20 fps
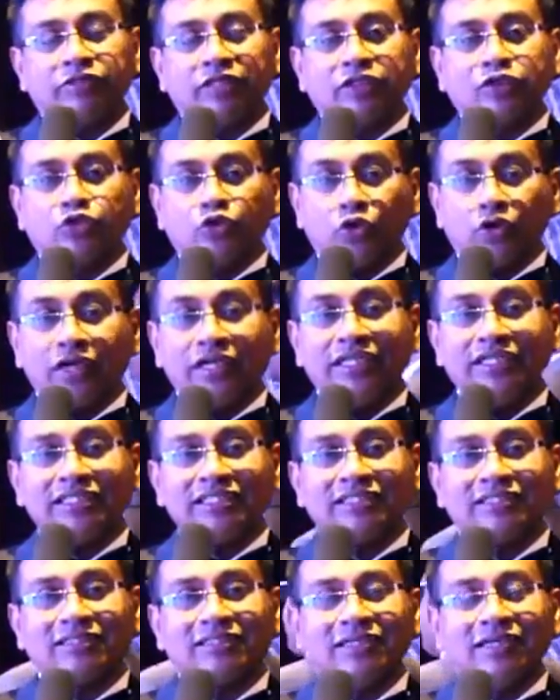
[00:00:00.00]
থেকে চল্লিশ
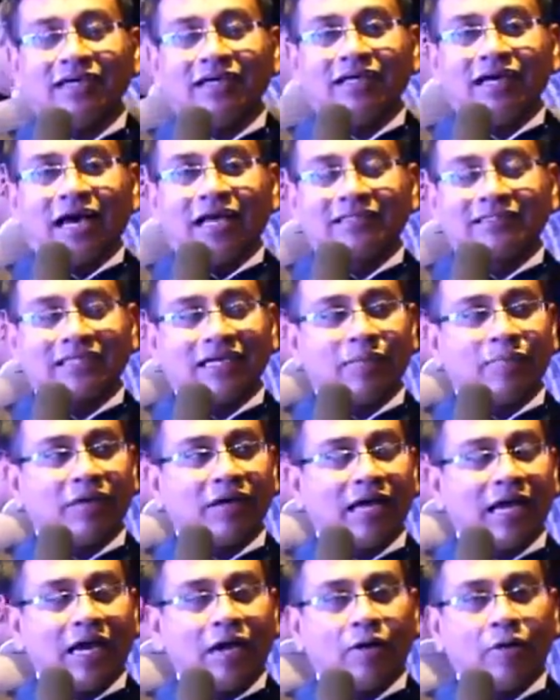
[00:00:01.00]
আজকে
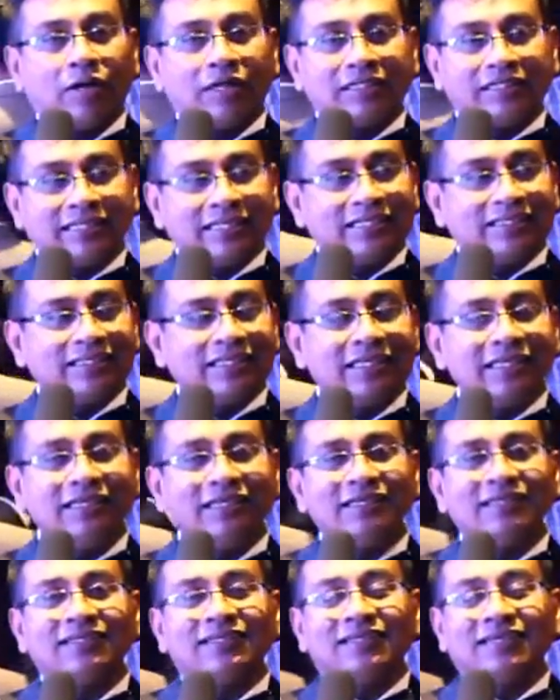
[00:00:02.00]
আমরা অ্যাওয়ার্ড দিয়েছি
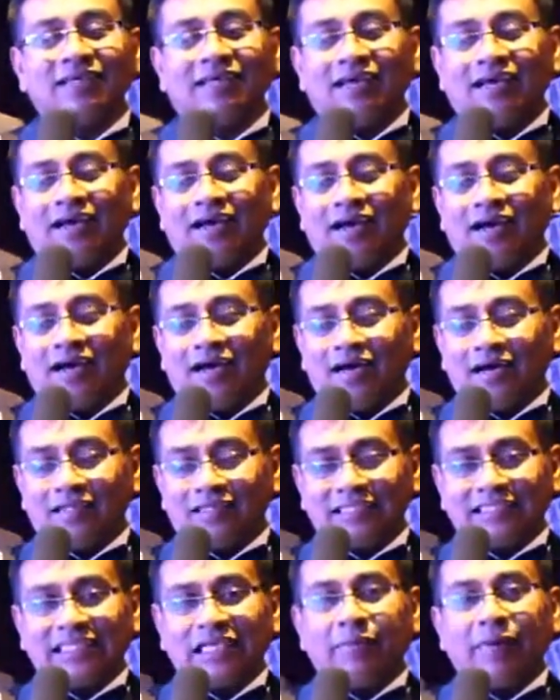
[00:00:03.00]

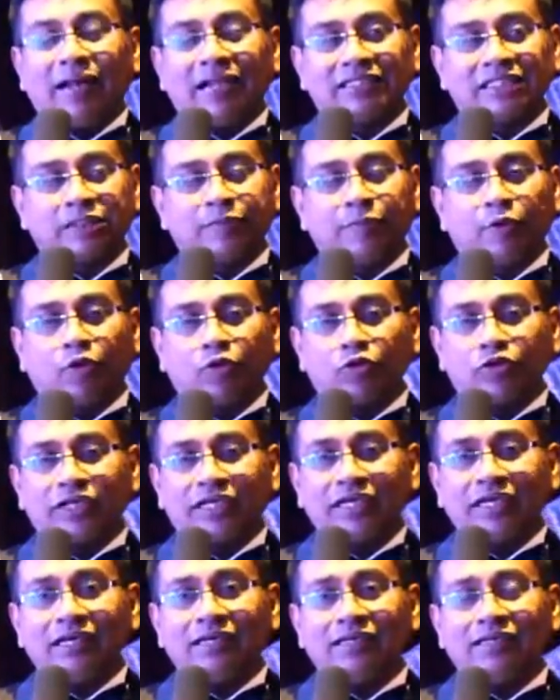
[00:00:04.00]
জেসে বাংলাদেশের পক্ষ
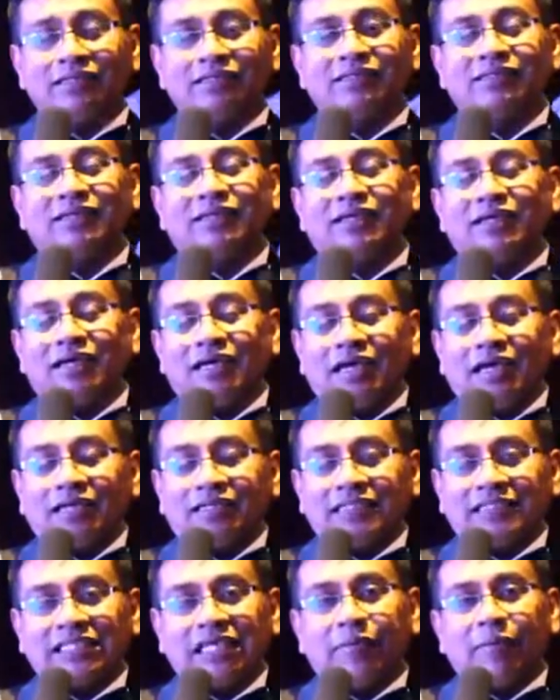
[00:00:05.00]
থেকে
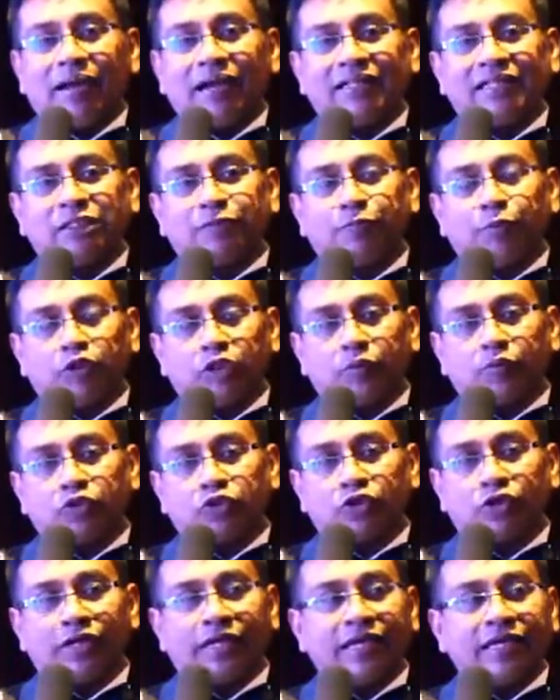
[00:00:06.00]
জেসে বাংলাদেশ প্রতি
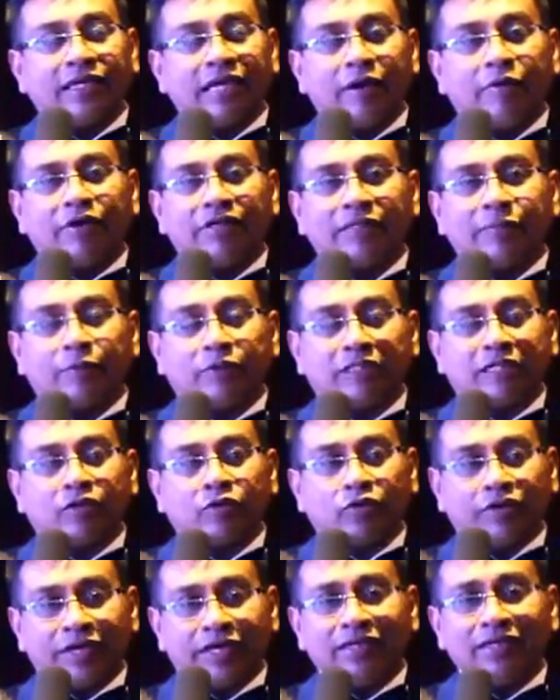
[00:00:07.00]
বছর এই অ্যাওয়ার্ডটি প্রদান
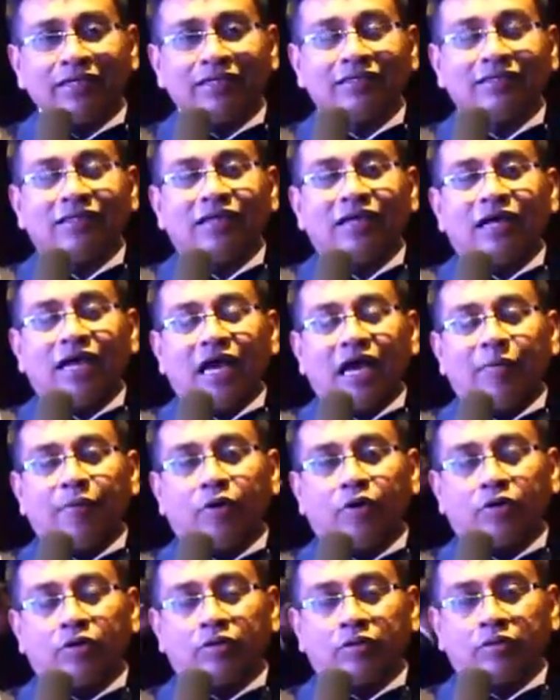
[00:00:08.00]
করে
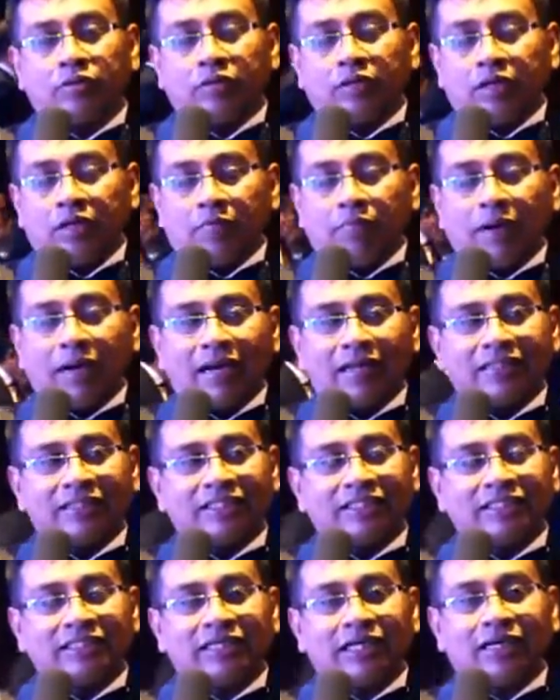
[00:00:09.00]
এবং
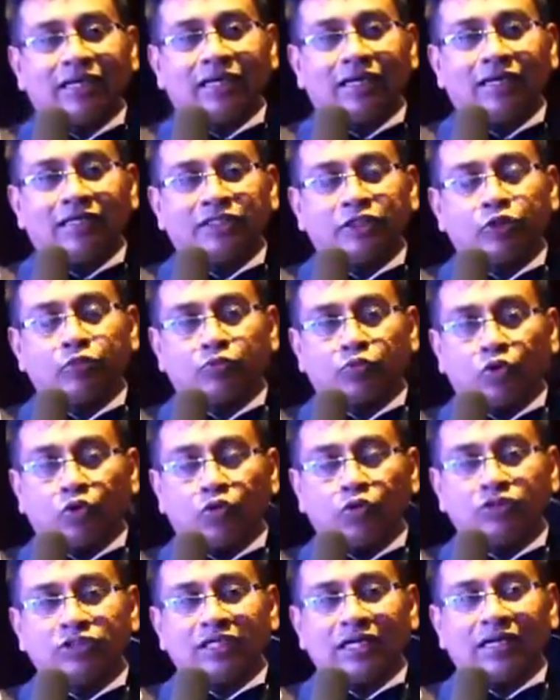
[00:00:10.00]
বাংলাদেশে যারা যেসব
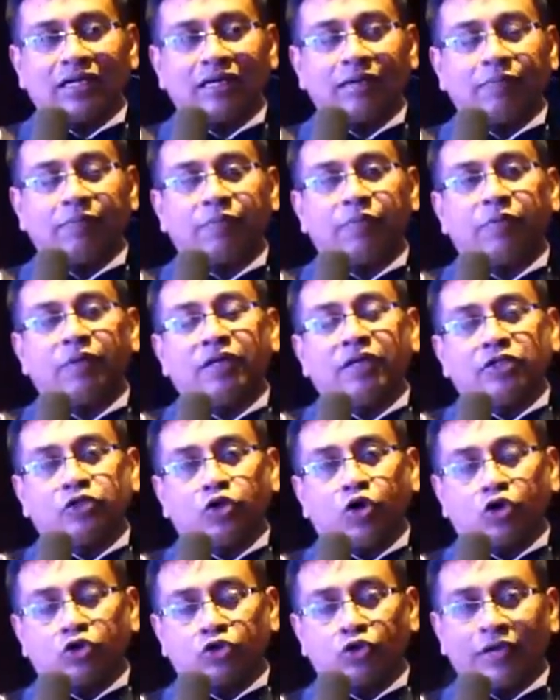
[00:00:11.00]
তরুণ যারা
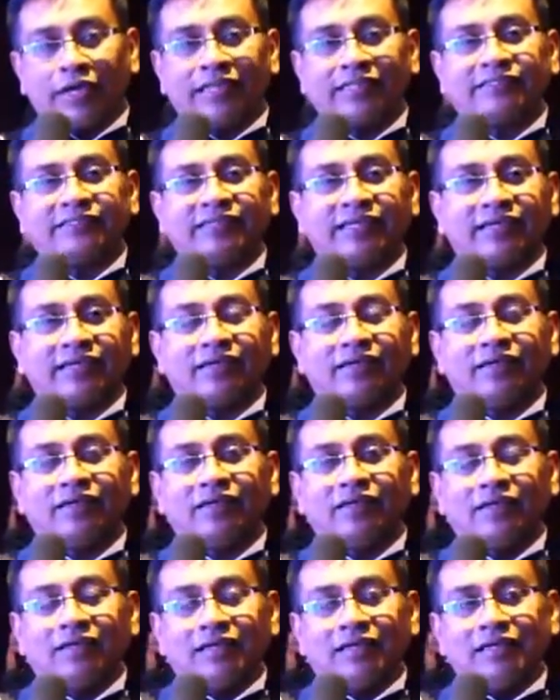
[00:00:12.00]
স্বস্ব ক্ষেত্রে
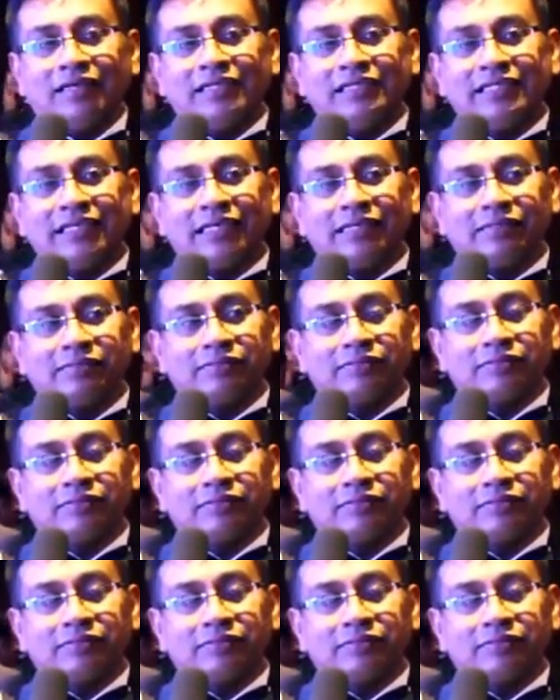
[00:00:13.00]
নিজের